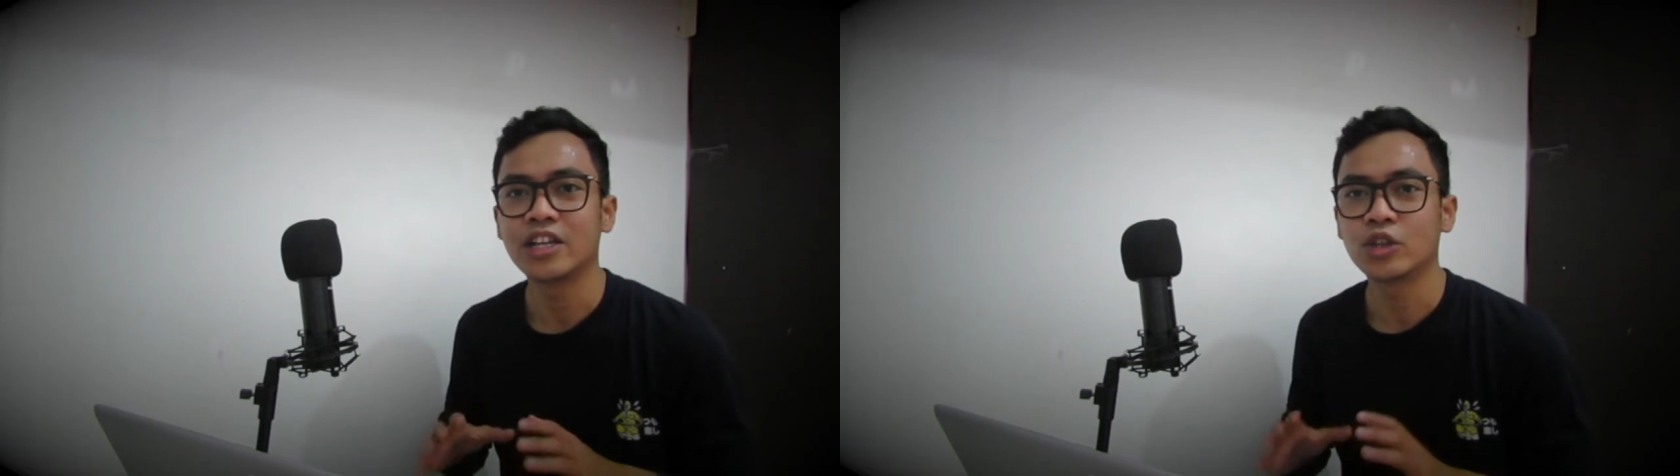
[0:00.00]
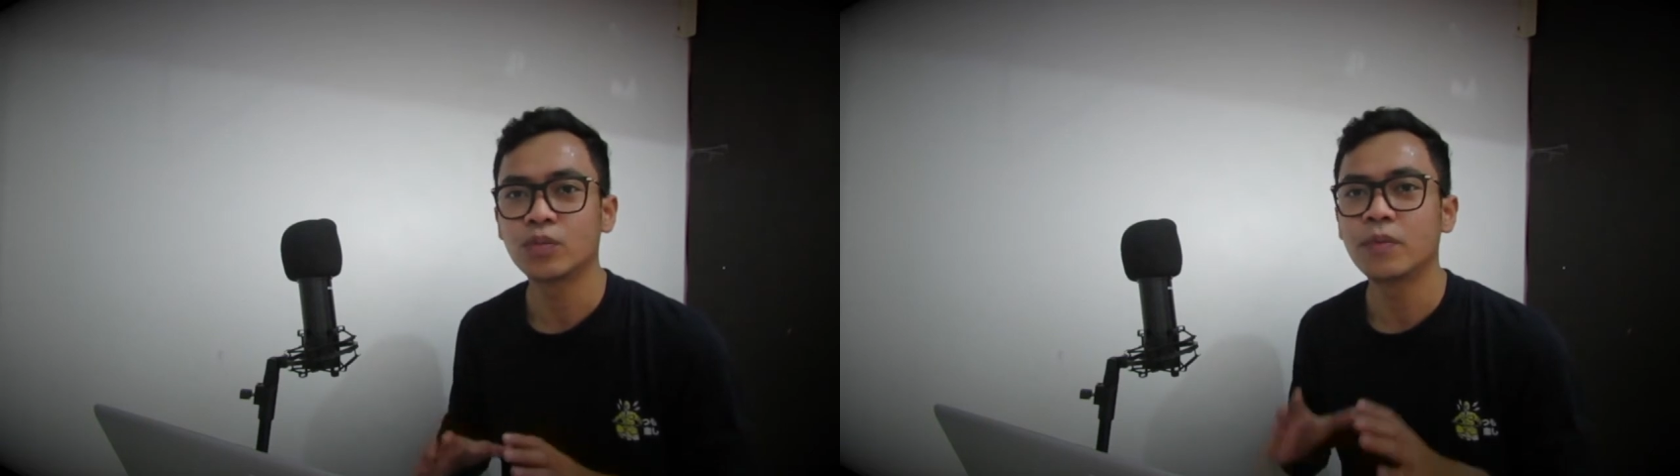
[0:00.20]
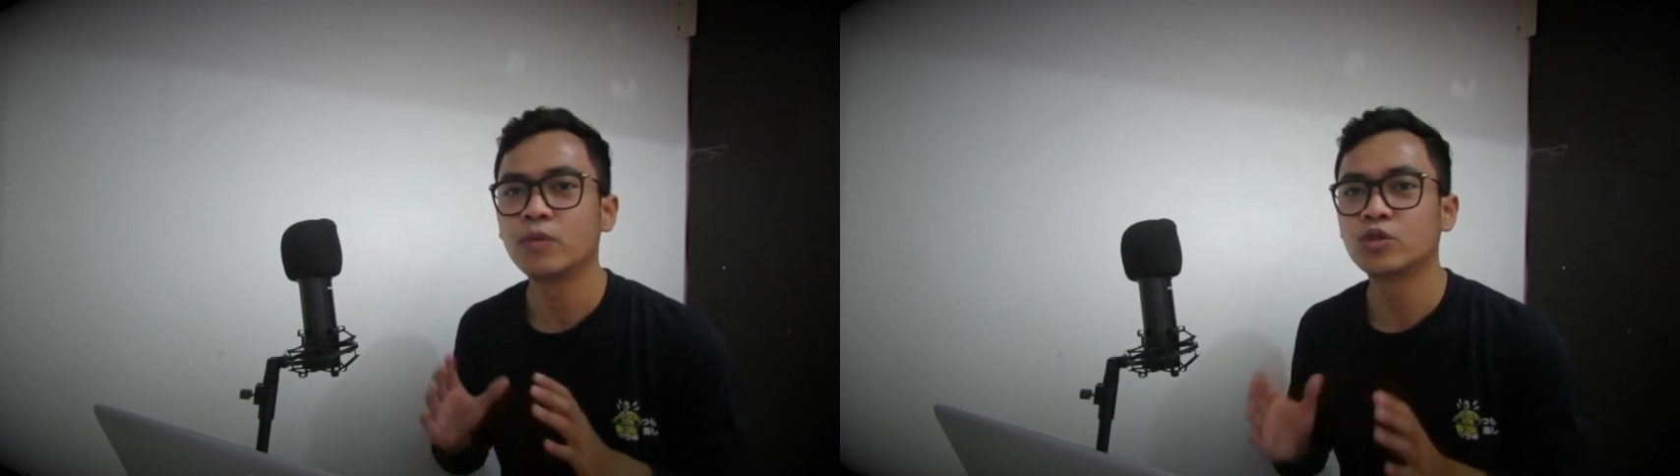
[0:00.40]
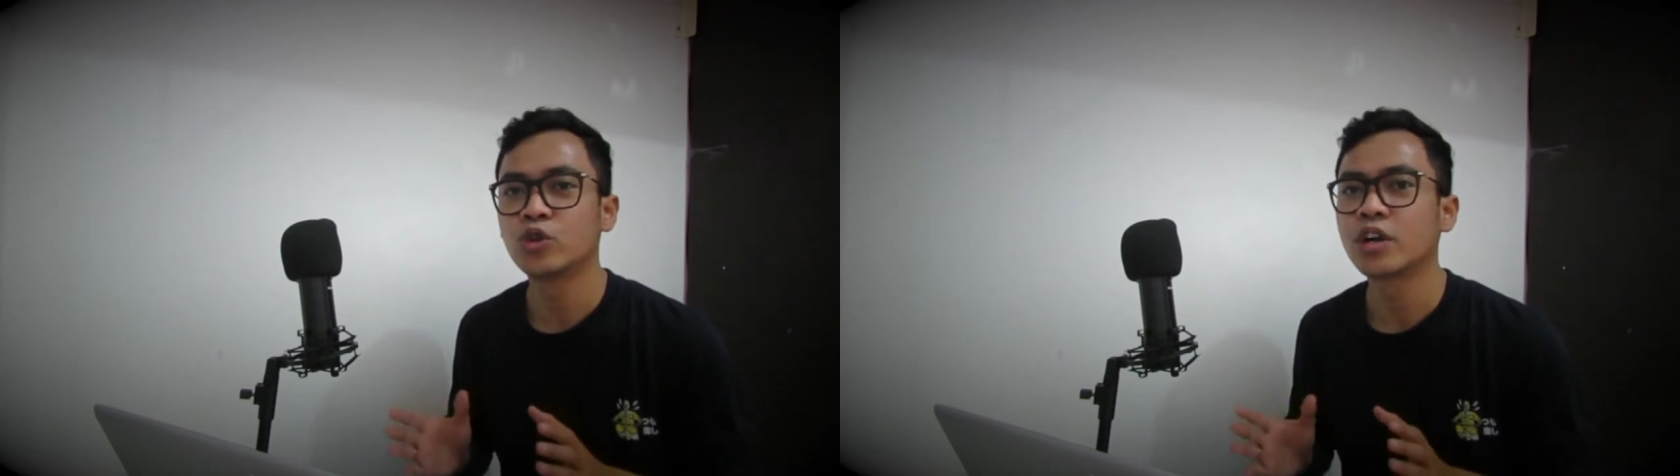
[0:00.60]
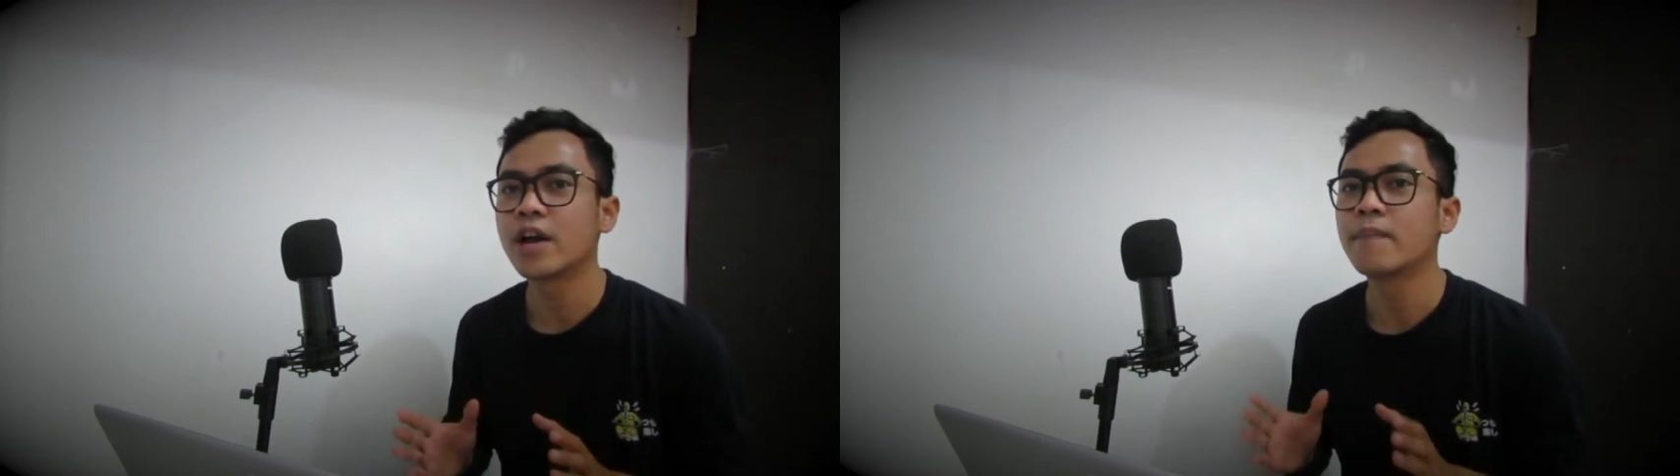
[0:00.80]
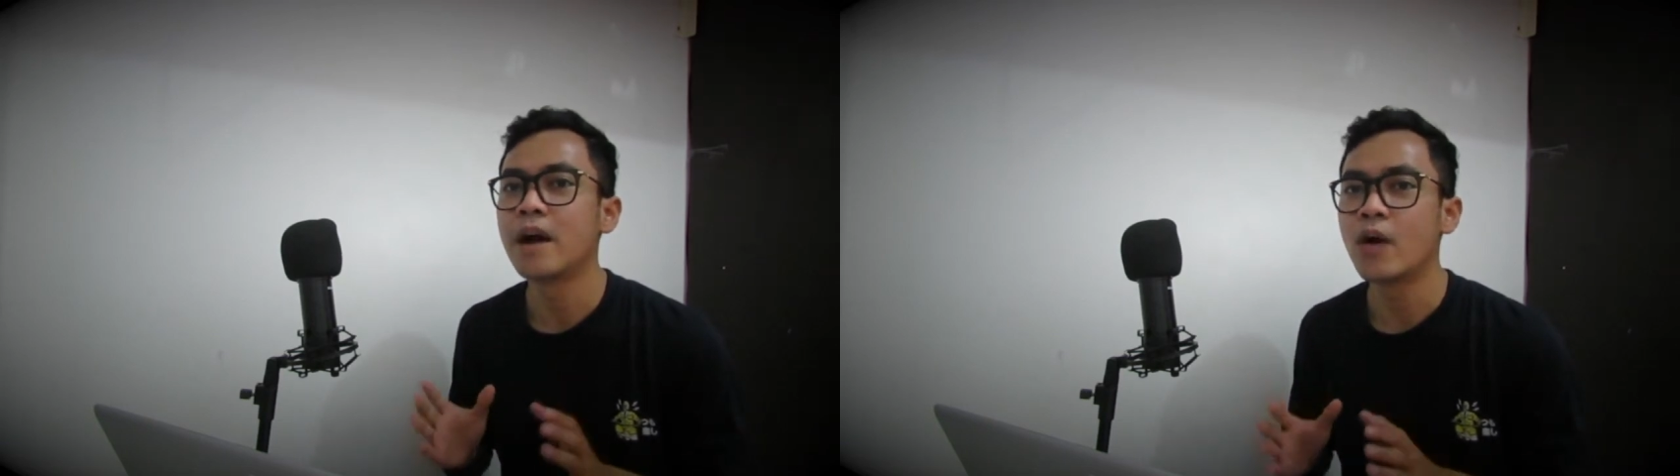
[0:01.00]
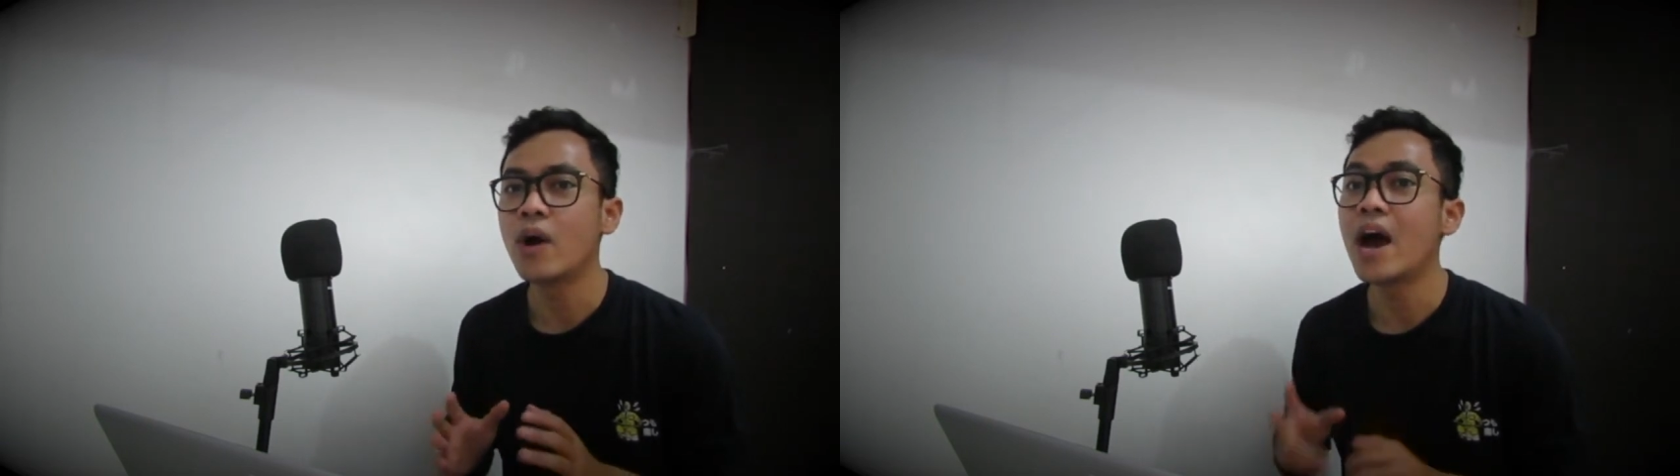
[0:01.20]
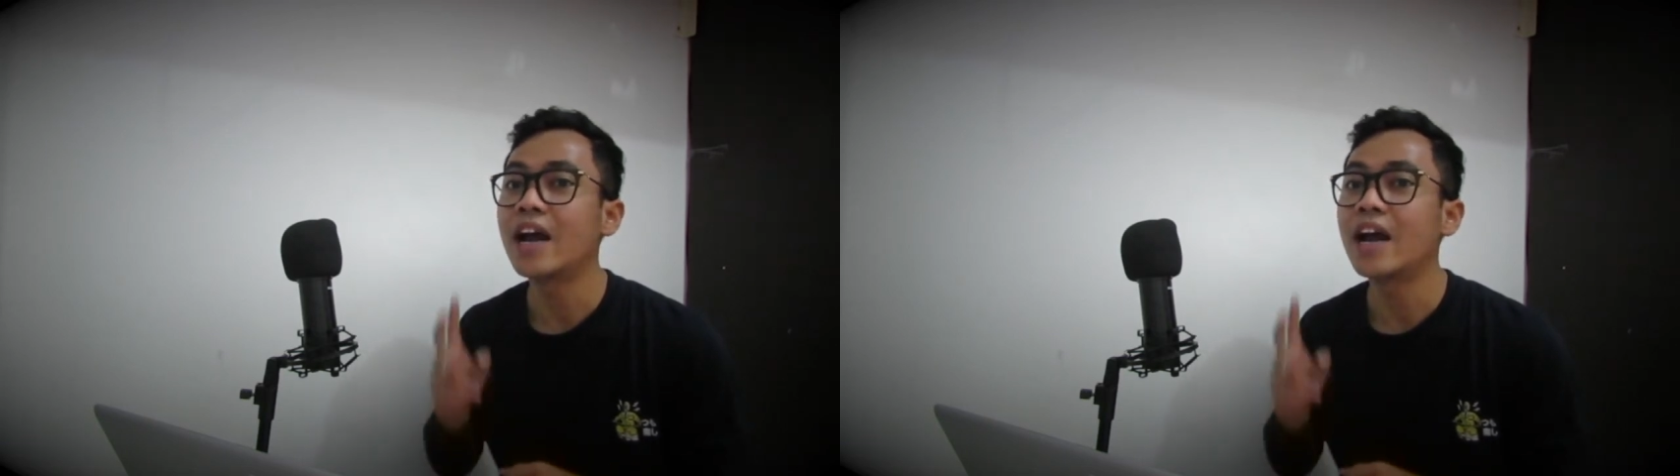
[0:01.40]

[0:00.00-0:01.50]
itu memunculkan bahwa